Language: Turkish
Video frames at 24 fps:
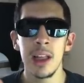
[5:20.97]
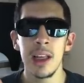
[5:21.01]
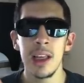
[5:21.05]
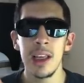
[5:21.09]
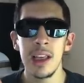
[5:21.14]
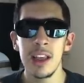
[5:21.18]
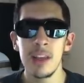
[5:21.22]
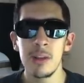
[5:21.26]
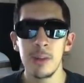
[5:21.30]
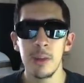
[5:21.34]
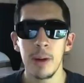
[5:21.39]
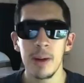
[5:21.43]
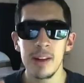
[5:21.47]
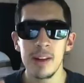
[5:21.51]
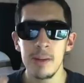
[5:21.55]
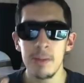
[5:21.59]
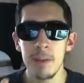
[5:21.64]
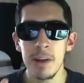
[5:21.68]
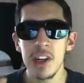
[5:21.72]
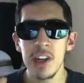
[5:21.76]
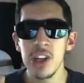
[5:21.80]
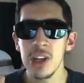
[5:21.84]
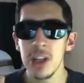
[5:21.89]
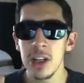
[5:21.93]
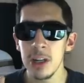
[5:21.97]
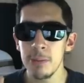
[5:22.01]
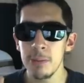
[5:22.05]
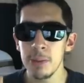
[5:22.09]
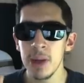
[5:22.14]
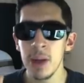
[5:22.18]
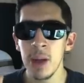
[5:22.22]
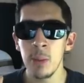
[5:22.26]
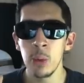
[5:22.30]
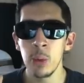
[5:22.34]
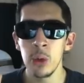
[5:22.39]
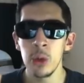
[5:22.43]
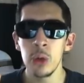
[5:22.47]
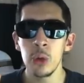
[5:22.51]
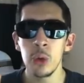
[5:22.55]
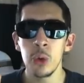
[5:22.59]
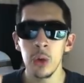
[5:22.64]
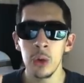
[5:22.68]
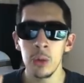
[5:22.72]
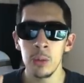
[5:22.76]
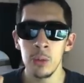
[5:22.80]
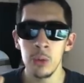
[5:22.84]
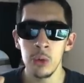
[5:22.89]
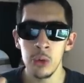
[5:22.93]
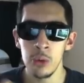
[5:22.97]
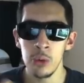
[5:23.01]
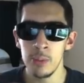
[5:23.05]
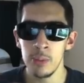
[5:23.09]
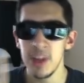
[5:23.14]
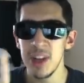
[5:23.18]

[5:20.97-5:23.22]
Xbox'ta 5 tane Prime Hulit koyulmuş.